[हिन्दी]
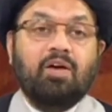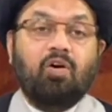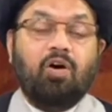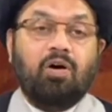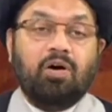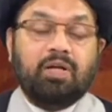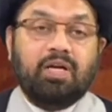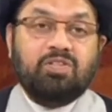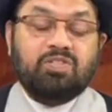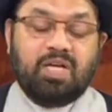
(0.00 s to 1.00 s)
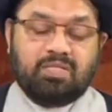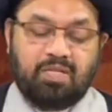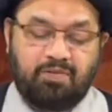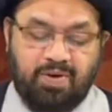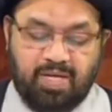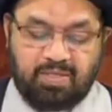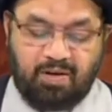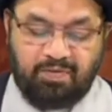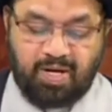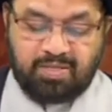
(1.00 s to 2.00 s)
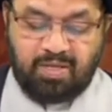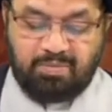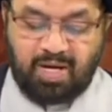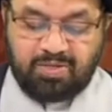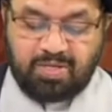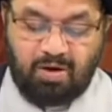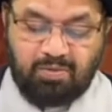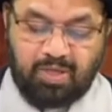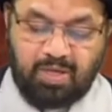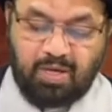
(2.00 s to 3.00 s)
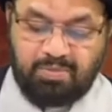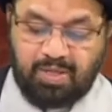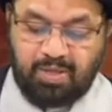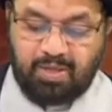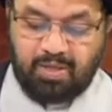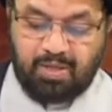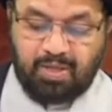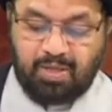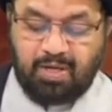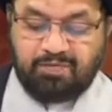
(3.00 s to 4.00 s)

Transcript: और इन जैसे फासिक फाजर बादशाहों के लिए भी लफ्ज़